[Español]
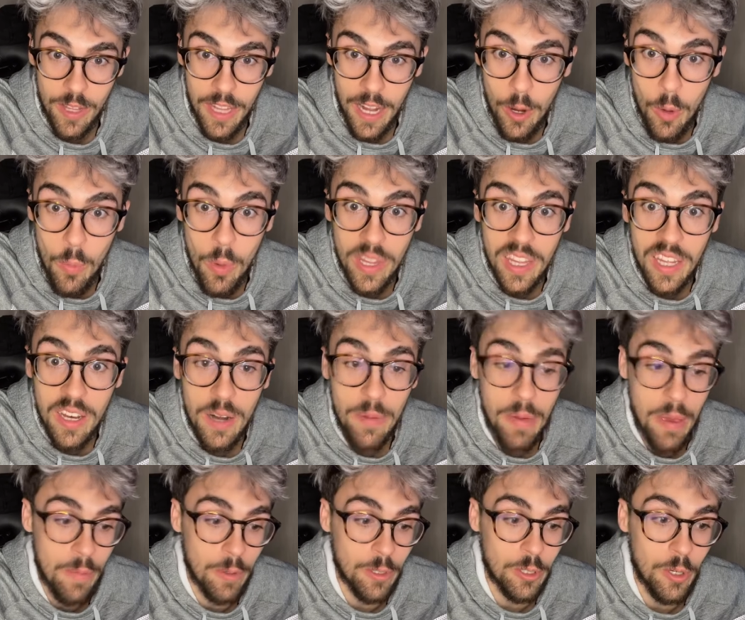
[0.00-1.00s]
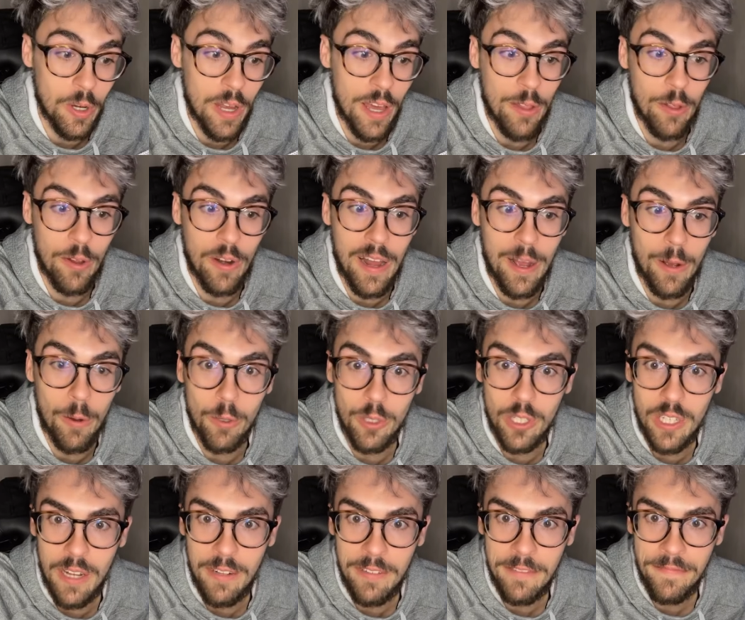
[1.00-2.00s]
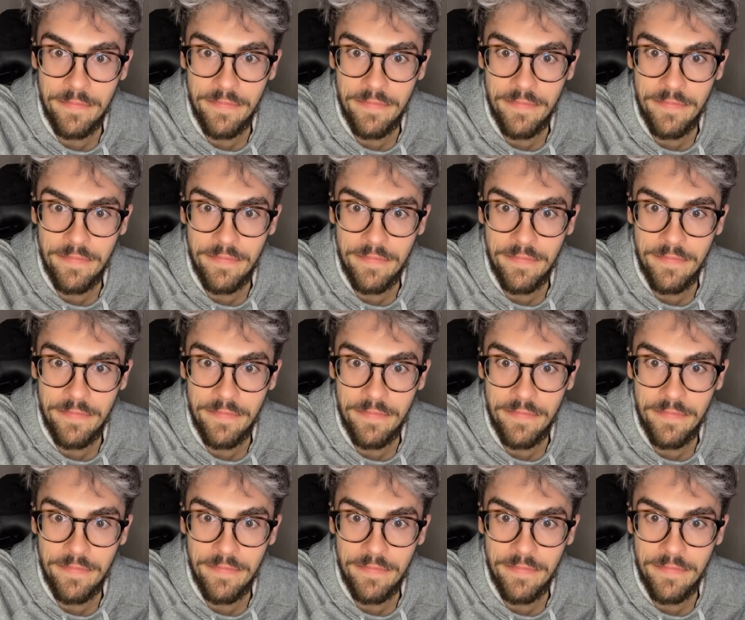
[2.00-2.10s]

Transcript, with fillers: Tal como está ahora mismo Soleado, la cosa